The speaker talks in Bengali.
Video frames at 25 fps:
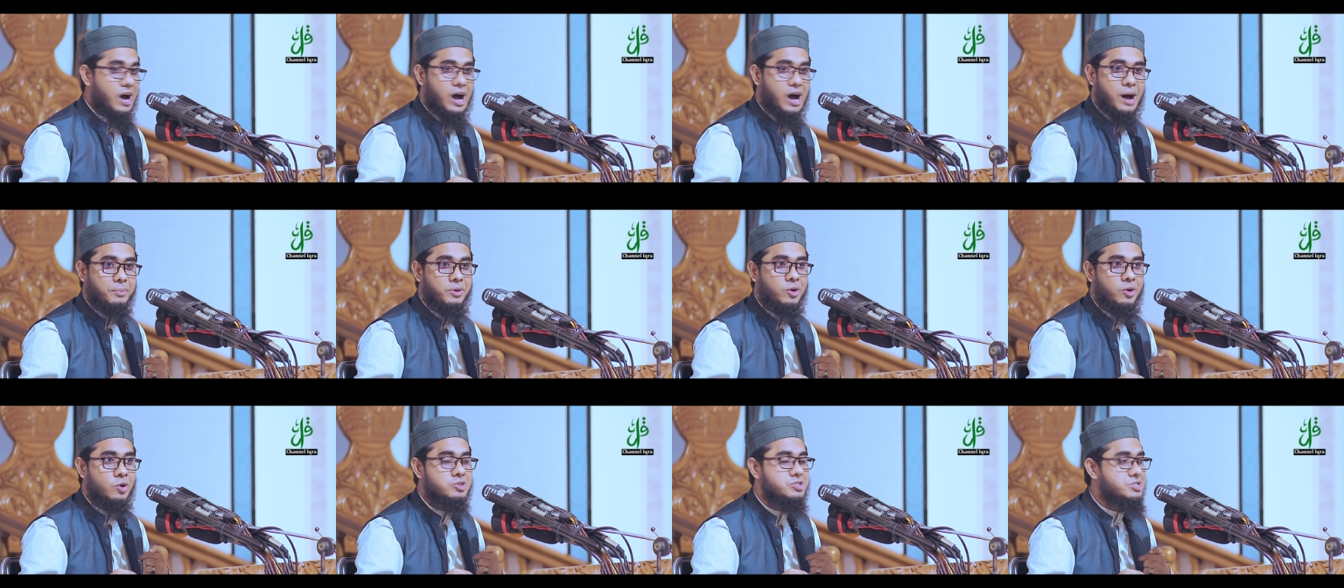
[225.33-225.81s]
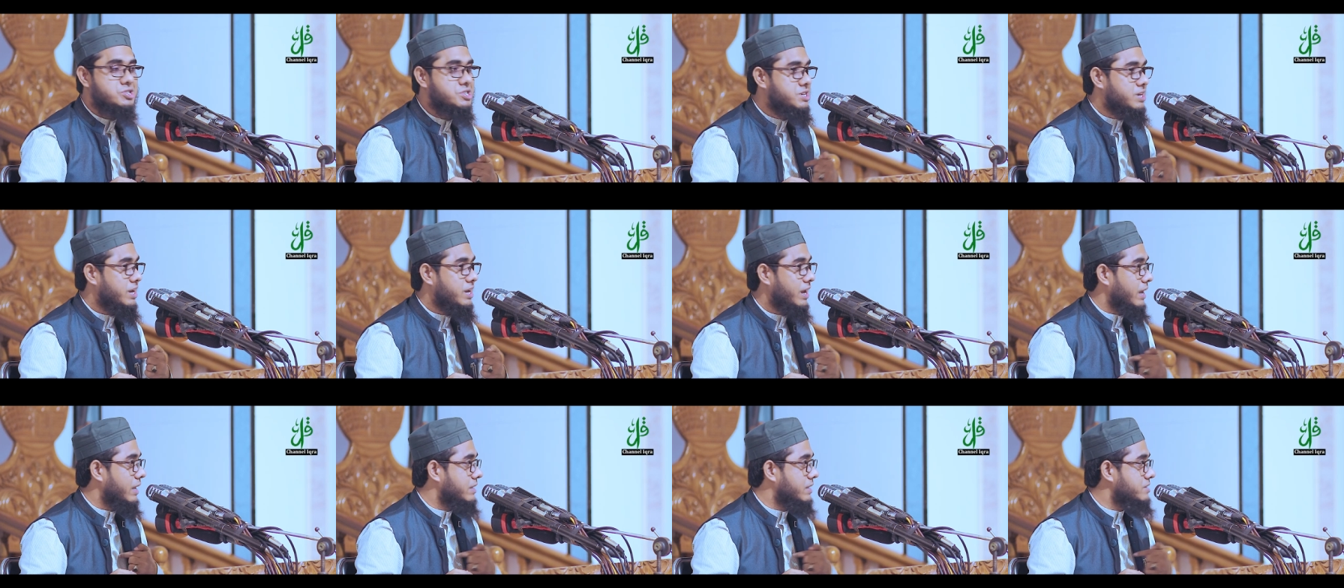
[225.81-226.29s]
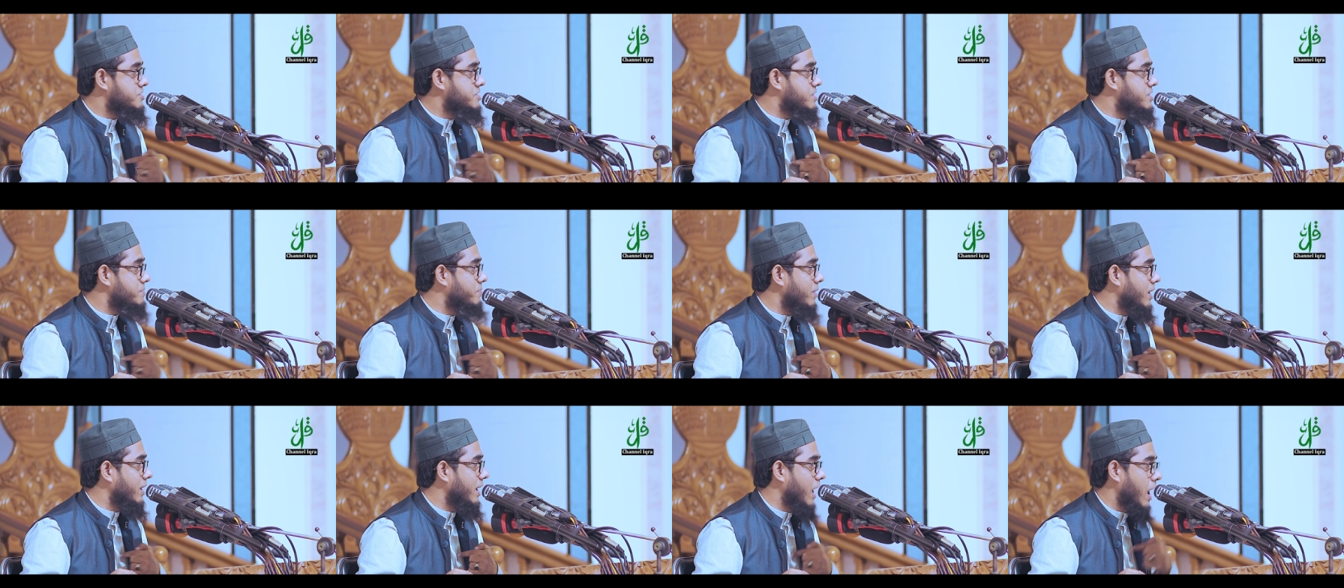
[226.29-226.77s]
আমি হচ্ছি
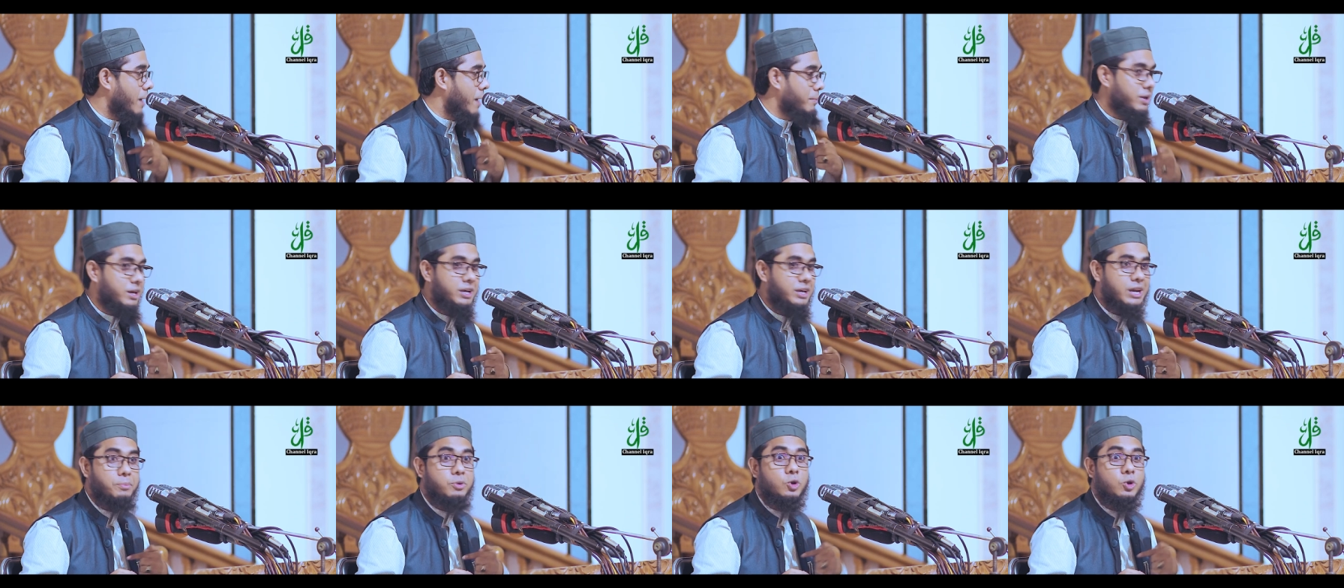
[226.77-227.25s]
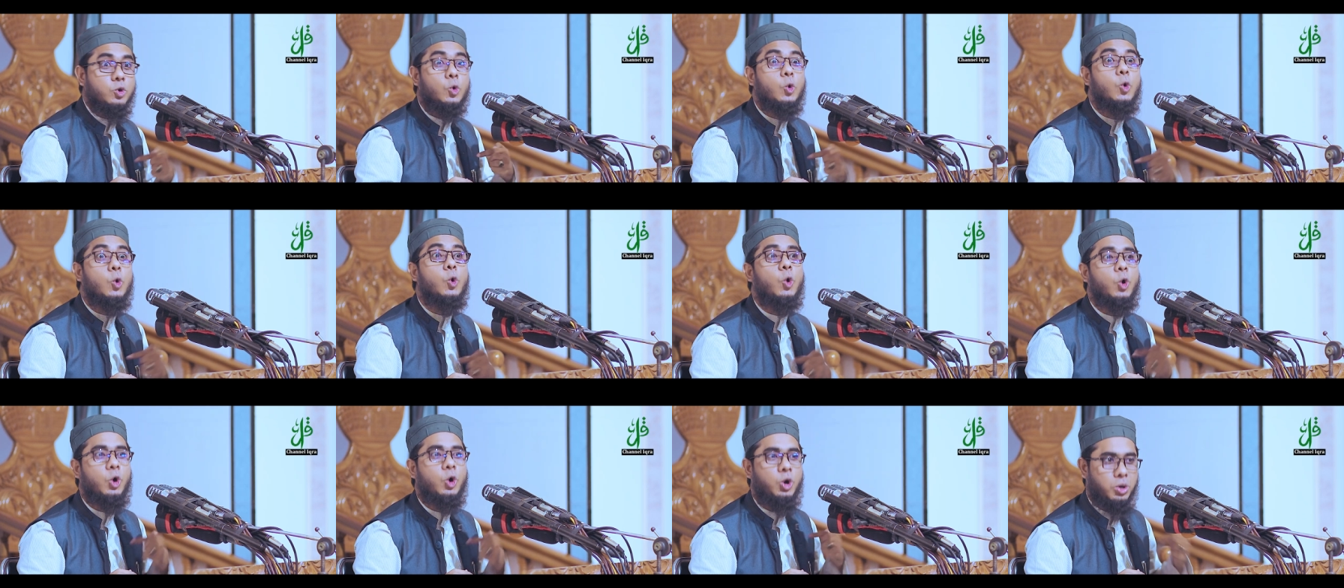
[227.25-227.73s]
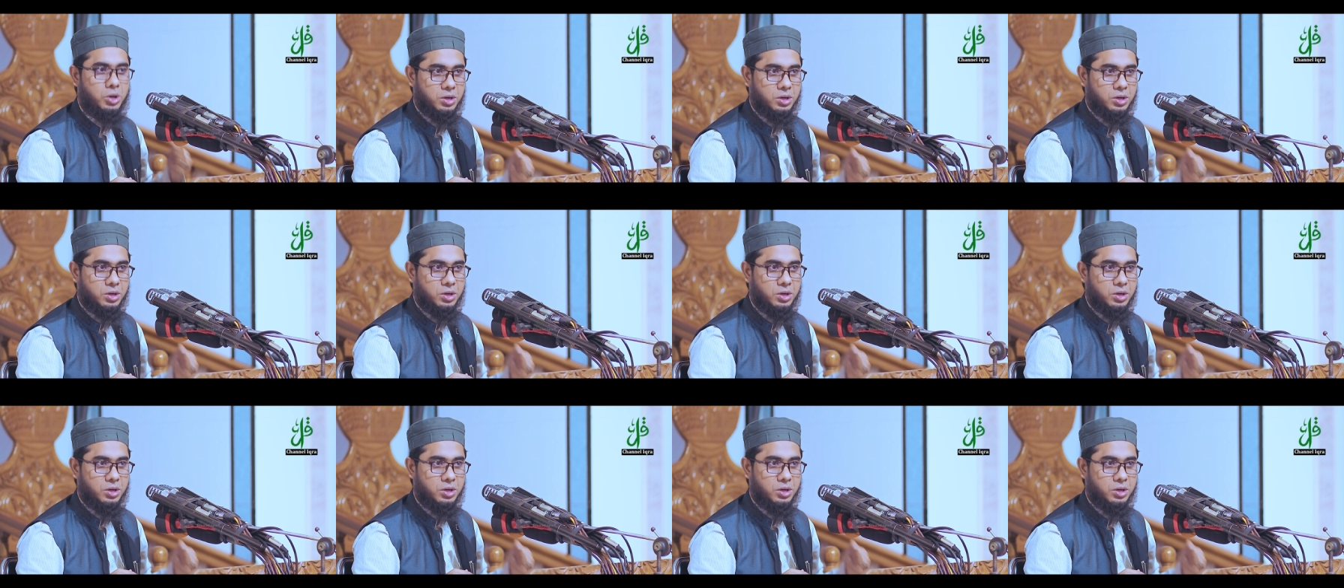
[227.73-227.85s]
জিবরিল আমিন আমি রুহ